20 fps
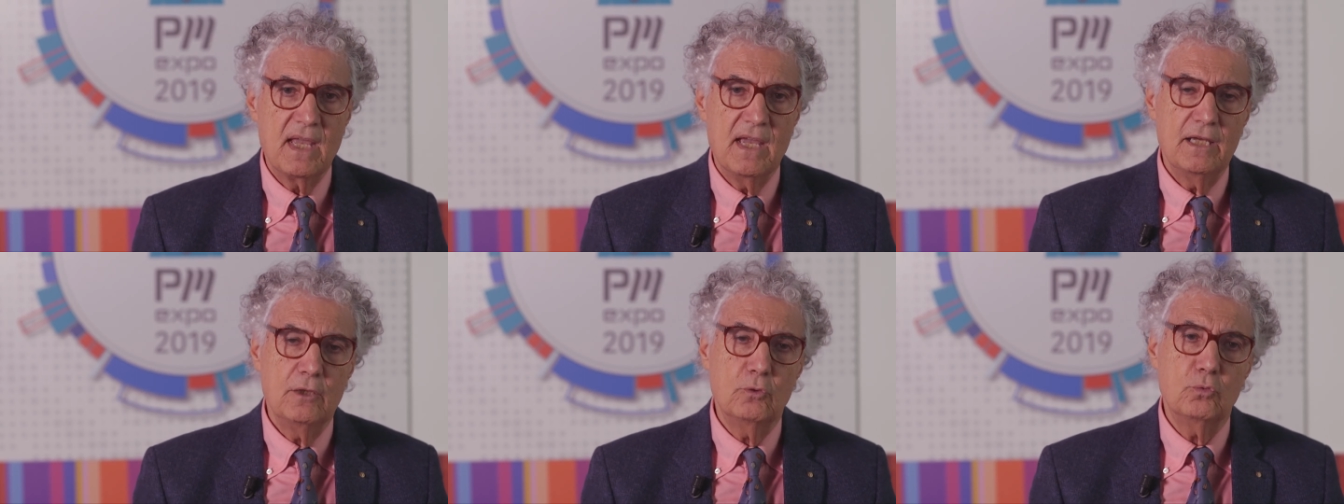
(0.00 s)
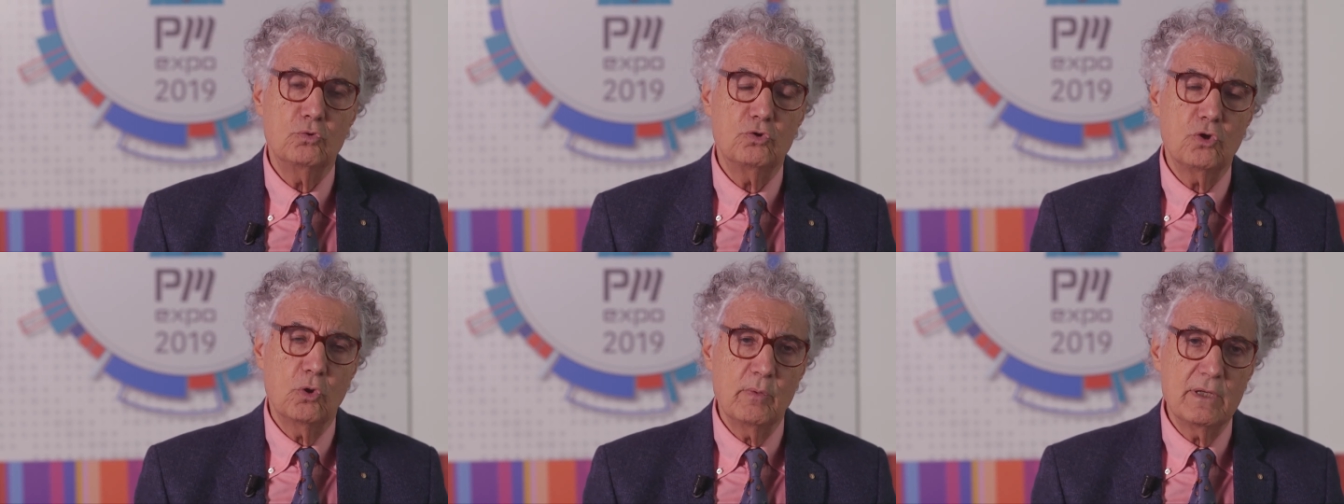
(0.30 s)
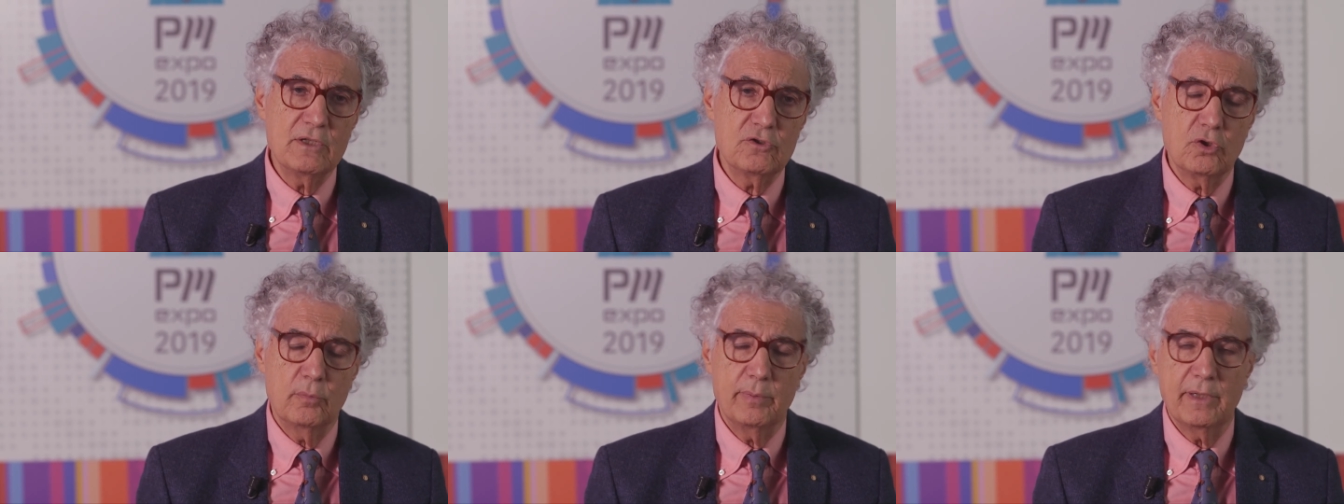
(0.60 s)
In tutto
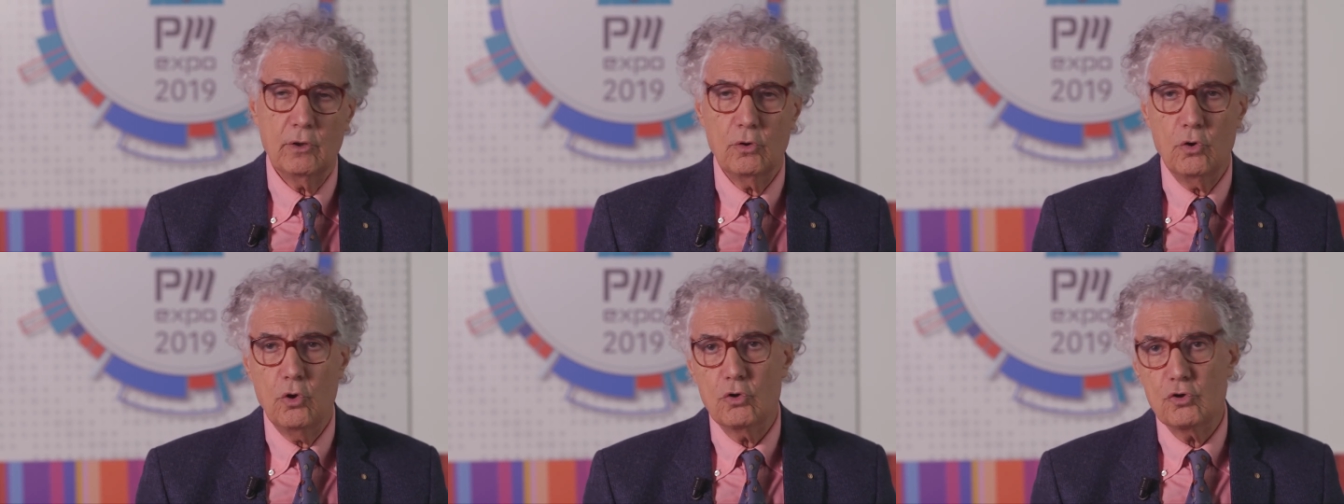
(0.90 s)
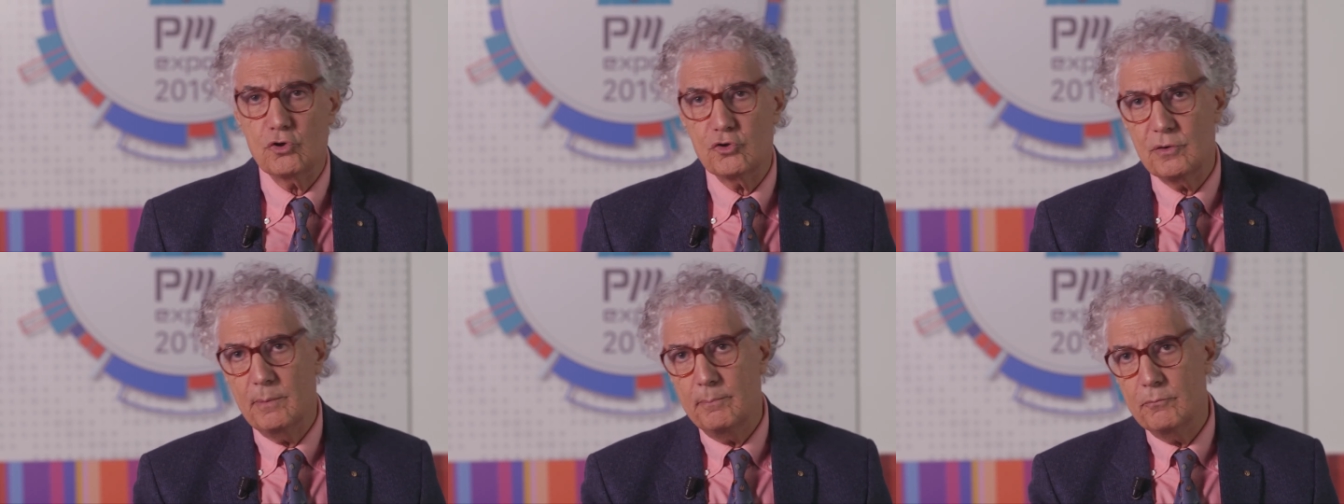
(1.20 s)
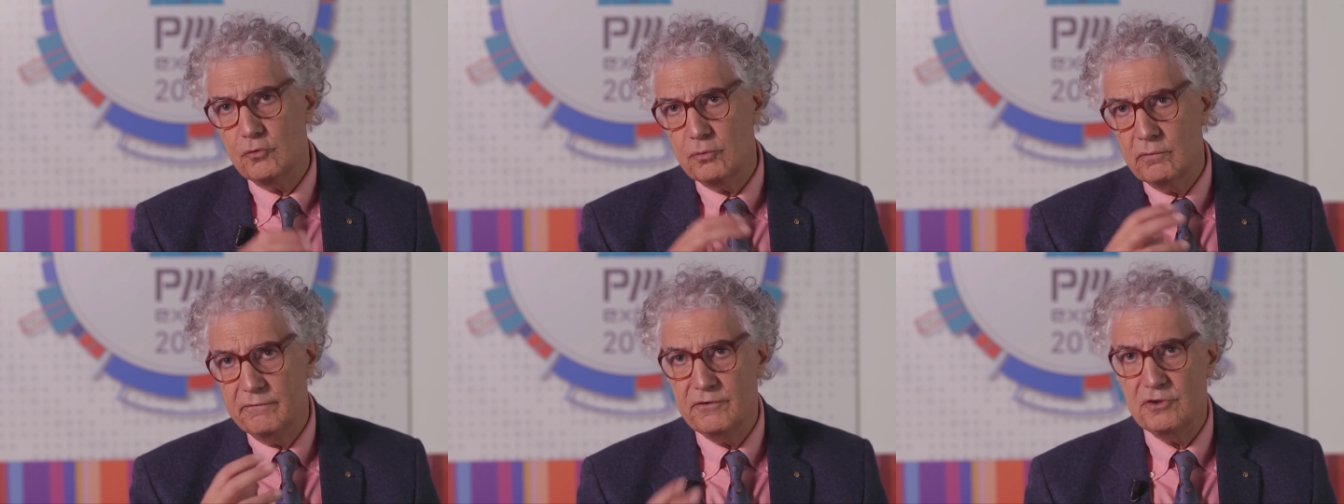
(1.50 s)
questo percorso
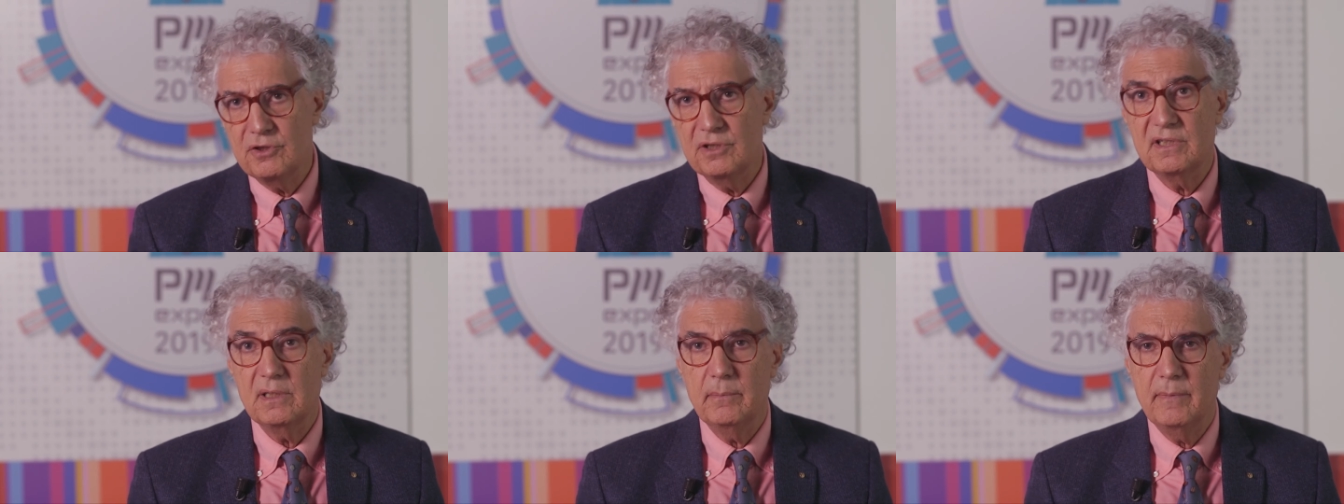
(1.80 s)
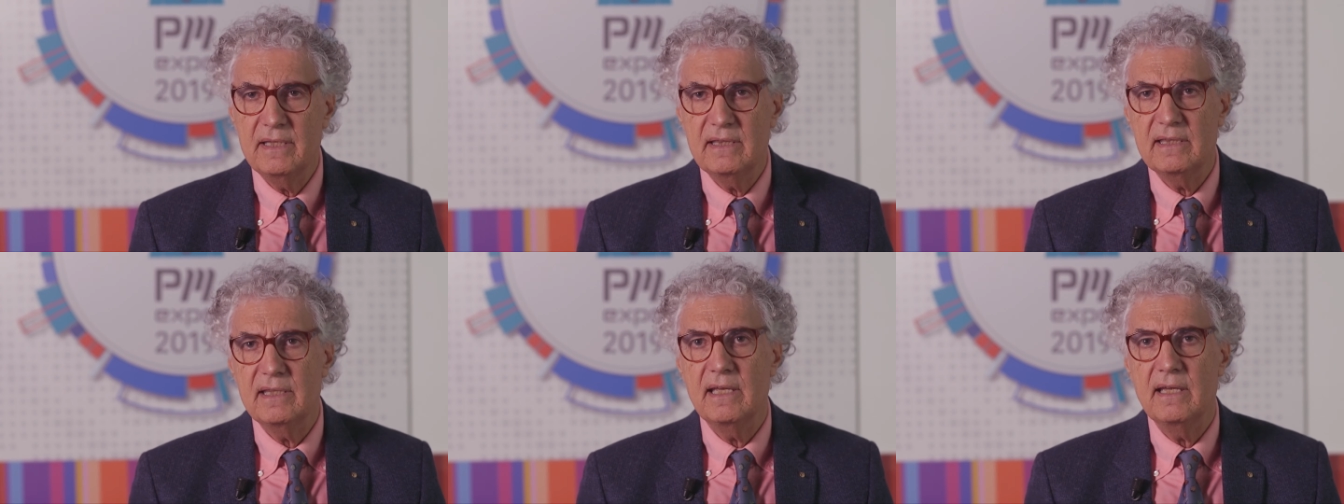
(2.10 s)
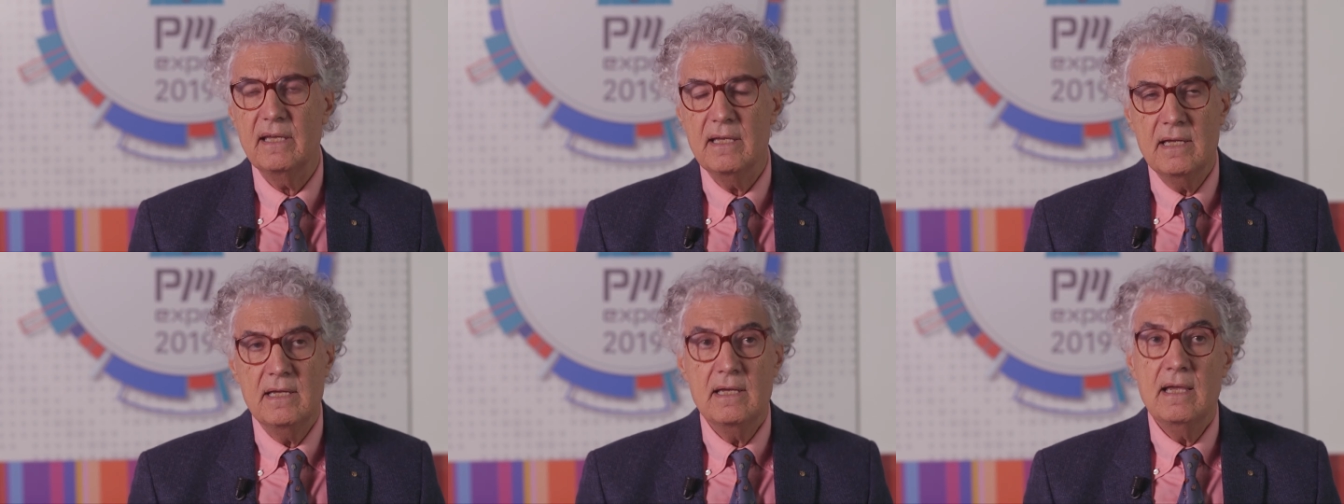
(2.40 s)

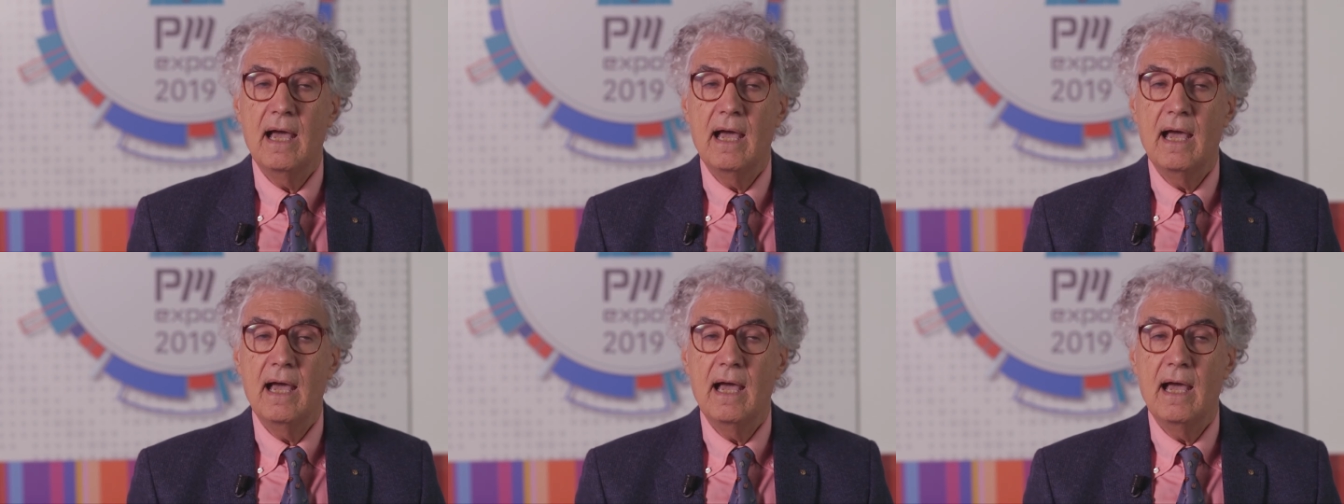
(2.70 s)
sufficientemente